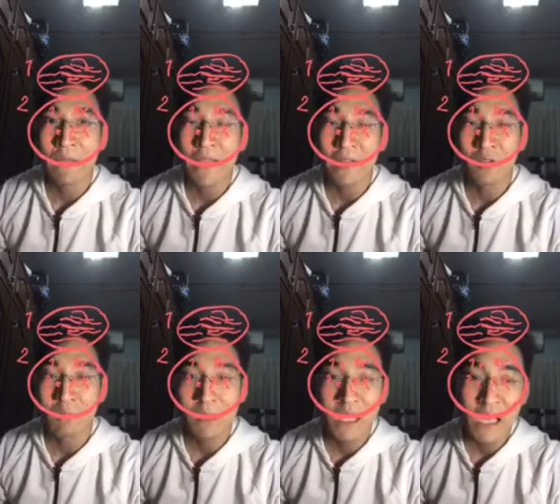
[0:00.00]
หยัดงบ
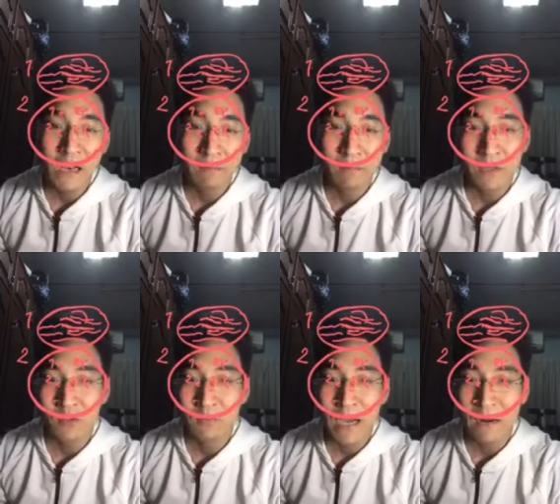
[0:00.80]
ประเทศ ปัจ
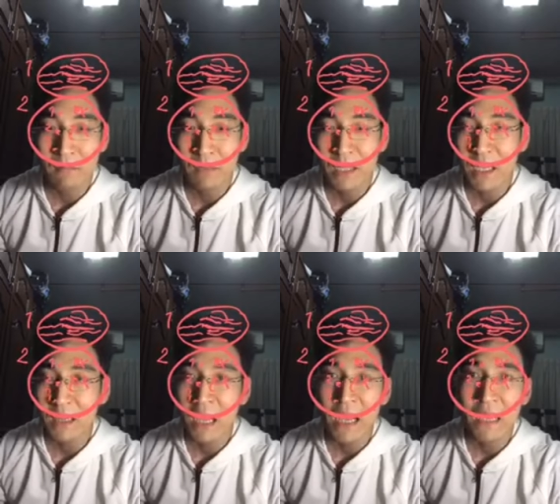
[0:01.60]
จุบันประเทศ
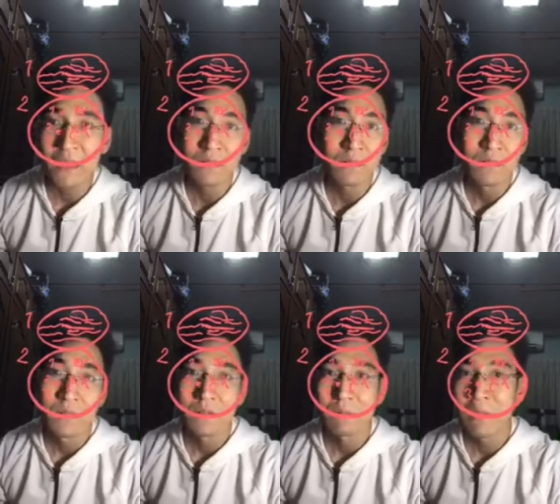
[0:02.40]
ไทย
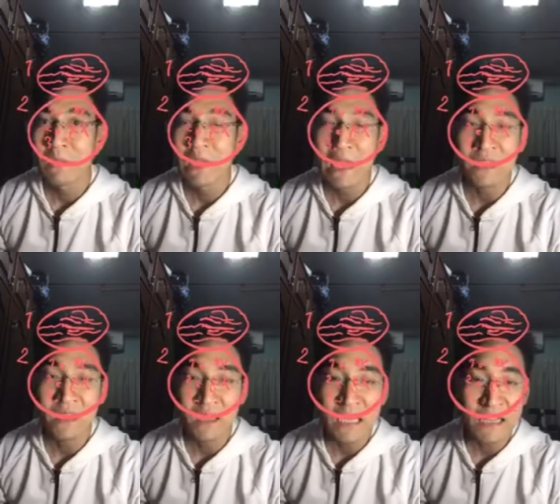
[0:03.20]
ไม่มีหลักนิ
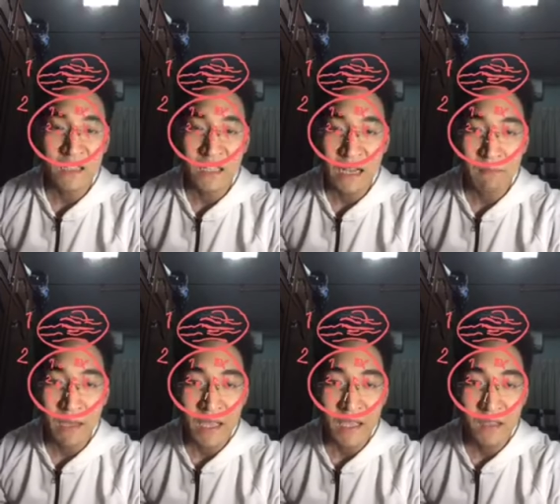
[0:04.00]
ติรัฐเลยทำให้